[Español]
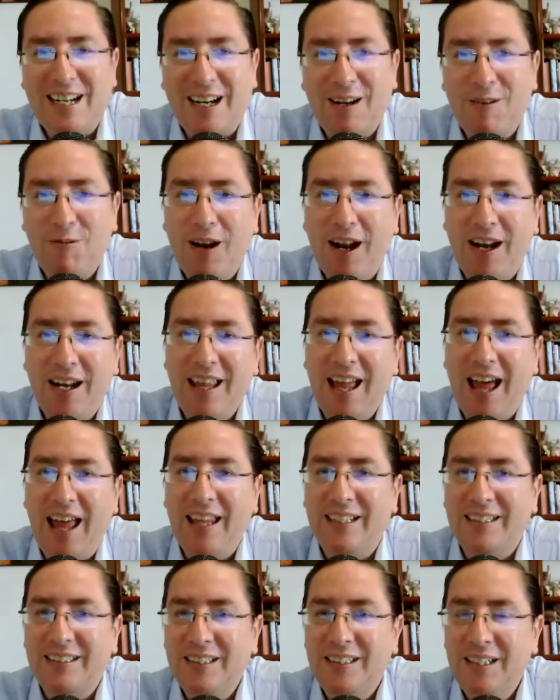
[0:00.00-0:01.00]

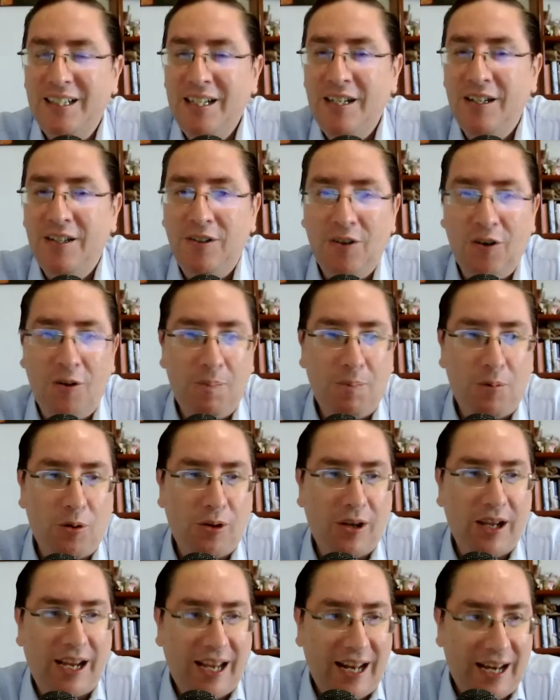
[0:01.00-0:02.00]
irregularidades, ¿no? Por
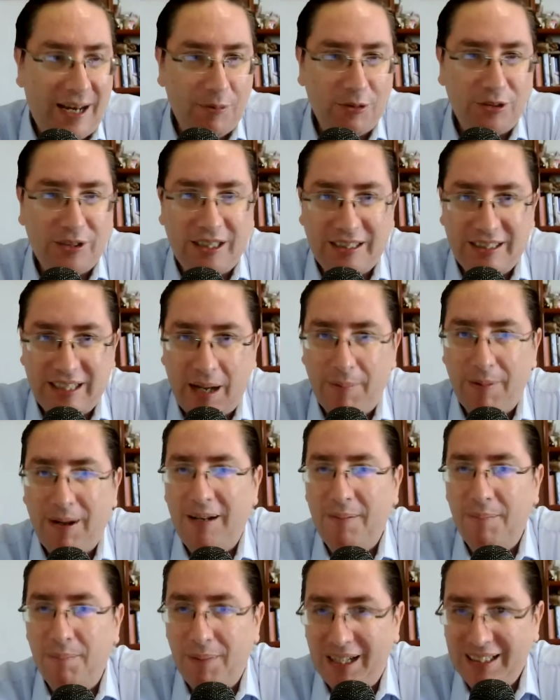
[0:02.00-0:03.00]
lo que queremos que se
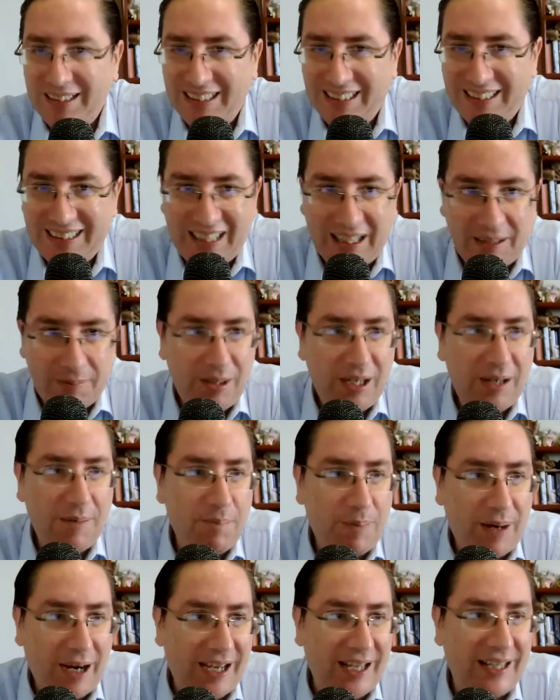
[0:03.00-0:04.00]
abran más de 100
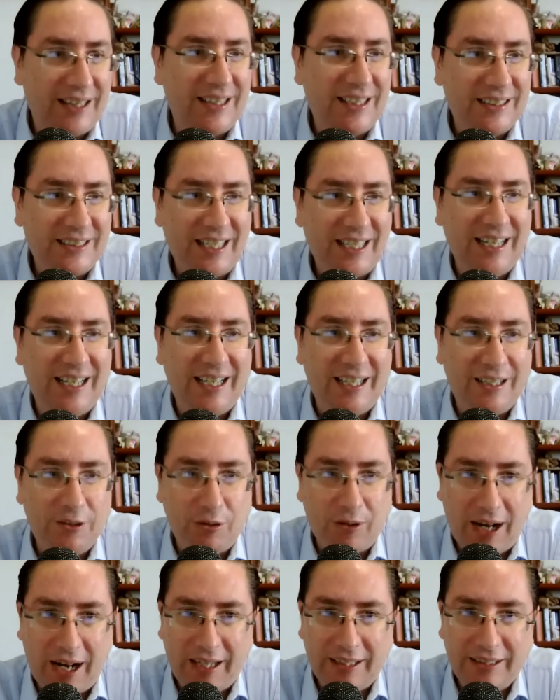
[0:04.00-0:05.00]
mil paquetes
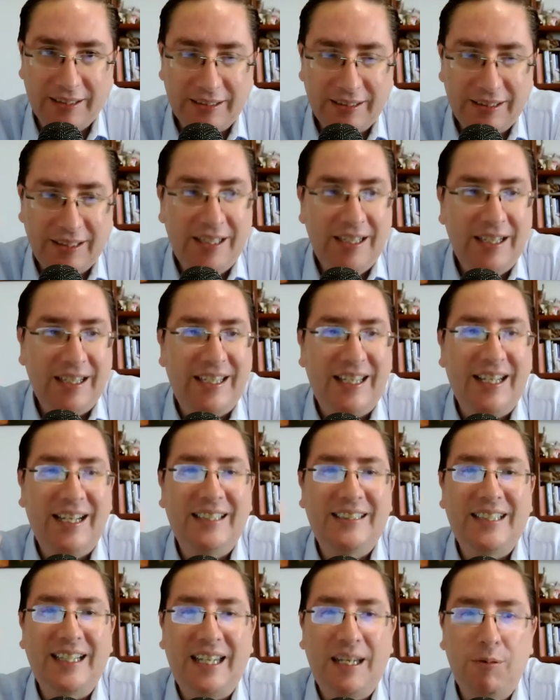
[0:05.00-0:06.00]
electorales.
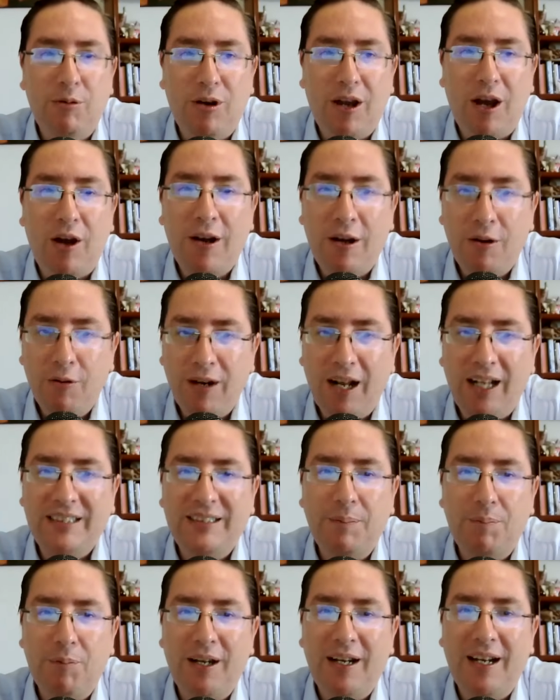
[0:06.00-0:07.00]
Quienes se equivocaron en una
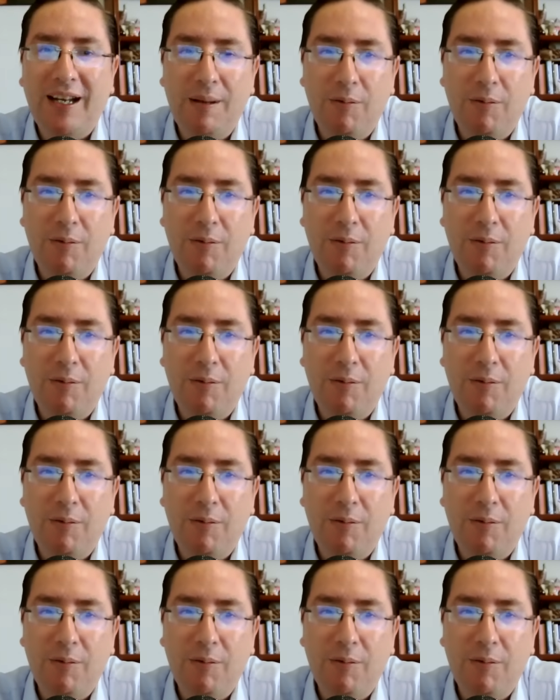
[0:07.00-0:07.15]
se pueden